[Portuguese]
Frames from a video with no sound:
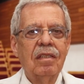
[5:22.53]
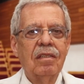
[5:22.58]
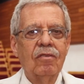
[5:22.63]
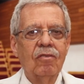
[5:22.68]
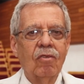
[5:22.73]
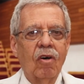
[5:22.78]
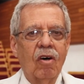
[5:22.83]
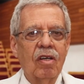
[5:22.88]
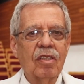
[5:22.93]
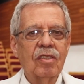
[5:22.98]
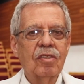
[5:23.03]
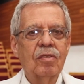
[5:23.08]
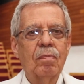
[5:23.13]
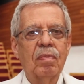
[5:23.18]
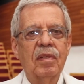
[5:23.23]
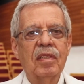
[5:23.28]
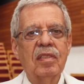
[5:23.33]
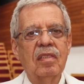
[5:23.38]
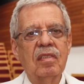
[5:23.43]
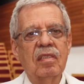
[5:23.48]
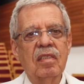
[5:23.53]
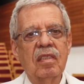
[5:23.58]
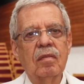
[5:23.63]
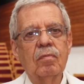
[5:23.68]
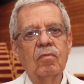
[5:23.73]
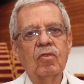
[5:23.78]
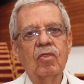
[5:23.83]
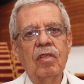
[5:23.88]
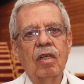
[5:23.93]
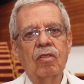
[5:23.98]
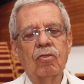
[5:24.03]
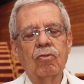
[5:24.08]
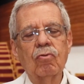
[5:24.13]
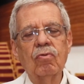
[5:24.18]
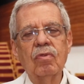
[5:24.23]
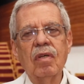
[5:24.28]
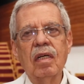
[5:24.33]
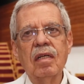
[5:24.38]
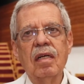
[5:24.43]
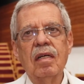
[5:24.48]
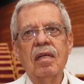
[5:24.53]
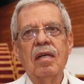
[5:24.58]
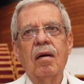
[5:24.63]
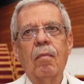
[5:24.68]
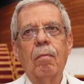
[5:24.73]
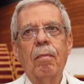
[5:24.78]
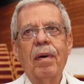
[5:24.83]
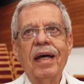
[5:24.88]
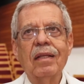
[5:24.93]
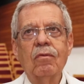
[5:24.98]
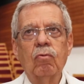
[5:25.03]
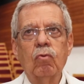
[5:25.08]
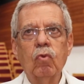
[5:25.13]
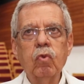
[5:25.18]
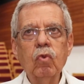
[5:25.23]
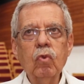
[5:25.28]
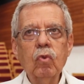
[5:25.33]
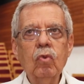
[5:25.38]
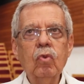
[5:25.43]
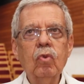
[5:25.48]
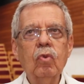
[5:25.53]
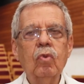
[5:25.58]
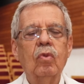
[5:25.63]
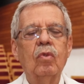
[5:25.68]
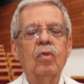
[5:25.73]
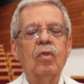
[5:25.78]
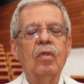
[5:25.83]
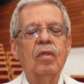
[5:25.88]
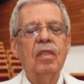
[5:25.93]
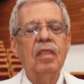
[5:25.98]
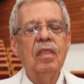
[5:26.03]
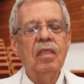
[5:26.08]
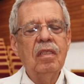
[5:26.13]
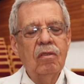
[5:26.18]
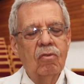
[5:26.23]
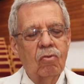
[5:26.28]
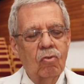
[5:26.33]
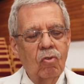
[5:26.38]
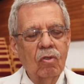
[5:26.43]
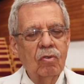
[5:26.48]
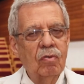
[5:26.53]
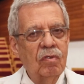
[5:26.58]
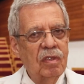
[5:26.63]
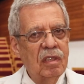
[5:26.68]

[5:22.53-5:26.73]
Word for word: Nós precisamos de ajuda para tudo em todo